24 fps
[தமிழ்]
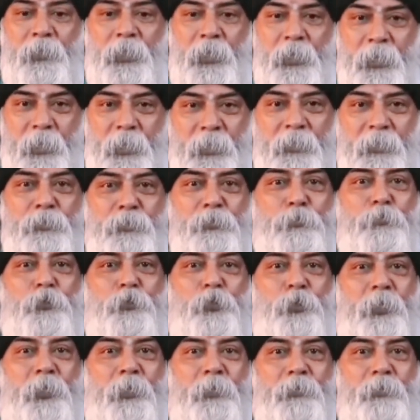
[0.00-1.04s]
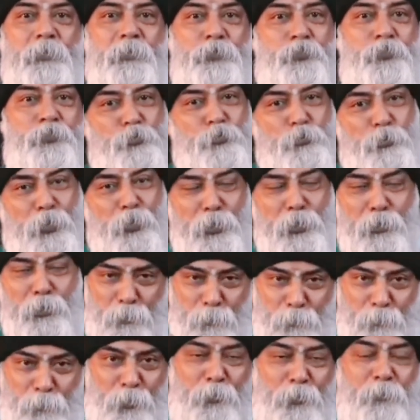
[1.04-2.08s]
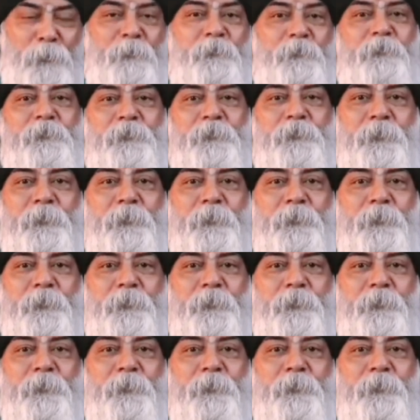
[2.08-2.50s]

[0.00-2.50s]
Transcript: நான் நடந்து போகிறேன் சும்மா இருக்க முடியும்